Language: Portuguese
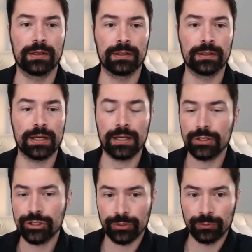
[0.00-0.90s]
na
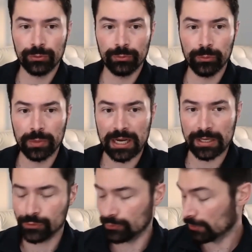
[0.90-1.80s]
região do meu
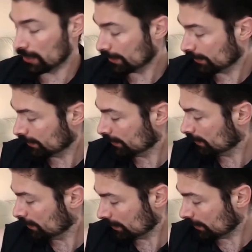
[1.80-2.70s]
braço, né?
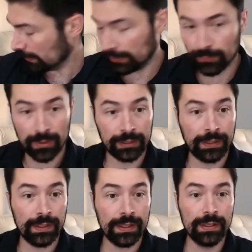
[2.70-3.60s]
Tem um
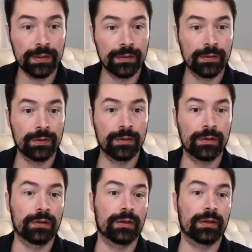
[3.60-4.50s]
aqui,
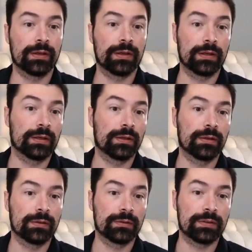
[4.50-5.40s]
é,
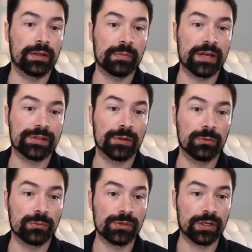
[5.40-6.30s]
tem mais
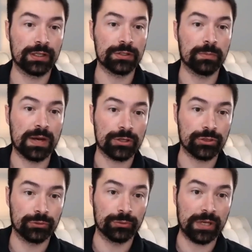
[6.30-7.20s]
alguns aqui
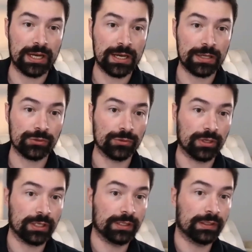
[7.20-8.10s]
debaixo do
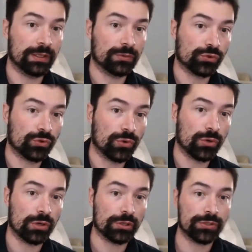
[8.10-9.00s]
braço, né, que tem os
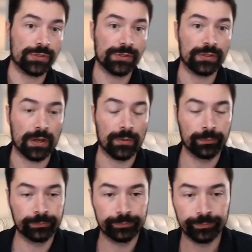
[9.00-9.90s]
cortes e
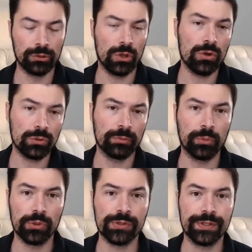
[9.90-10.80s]
tal. Logo
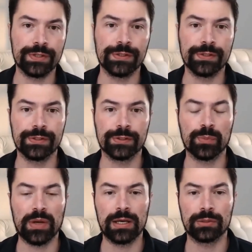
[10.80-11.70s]
depois desses
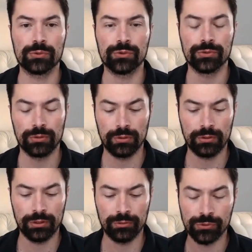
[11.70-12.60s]
disparos,
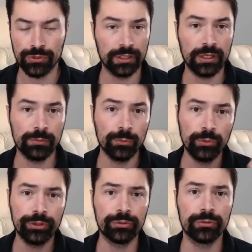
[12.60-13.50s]
eu sangrei
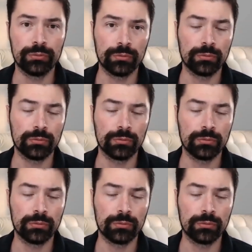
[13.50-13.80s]
muito,